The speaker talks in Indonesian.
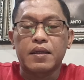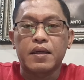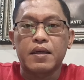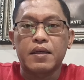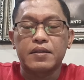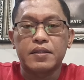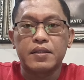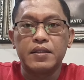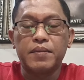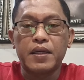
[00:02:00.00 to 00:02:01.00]
Nah,
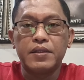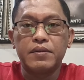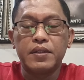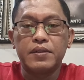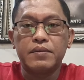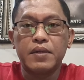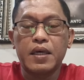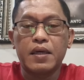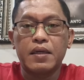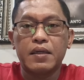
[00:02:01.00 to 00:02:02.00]
di Madiun
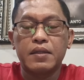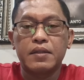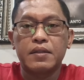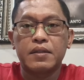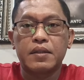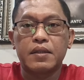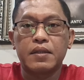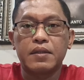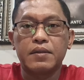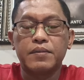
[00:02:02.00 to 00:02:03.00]
itulah
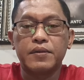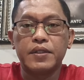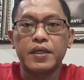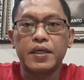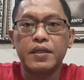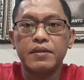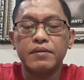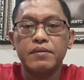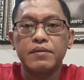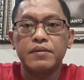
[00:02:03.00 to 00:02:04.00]
uh,
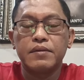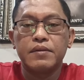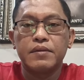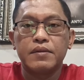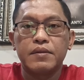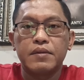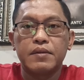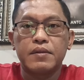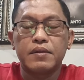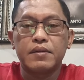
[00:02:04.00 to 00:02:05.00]
kemudian
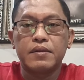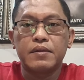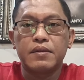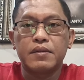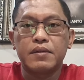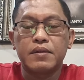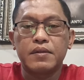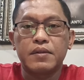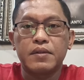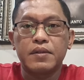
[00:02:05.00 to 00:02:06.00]
oh
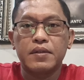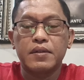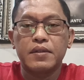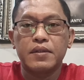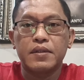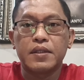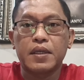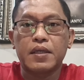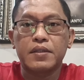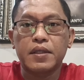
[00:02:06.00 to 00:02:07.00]

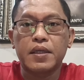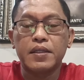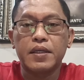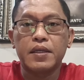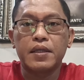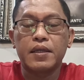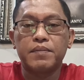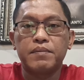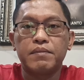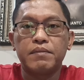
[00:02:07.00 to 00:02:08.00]
ya saya
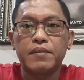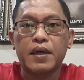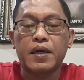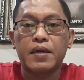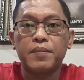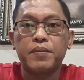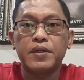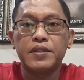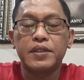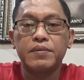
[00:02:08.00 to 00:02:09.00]
dianggap ada
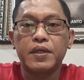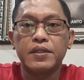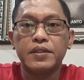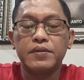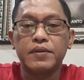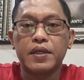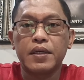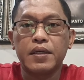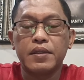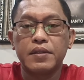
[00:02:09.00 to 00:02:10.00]
peristiwa di situ ya.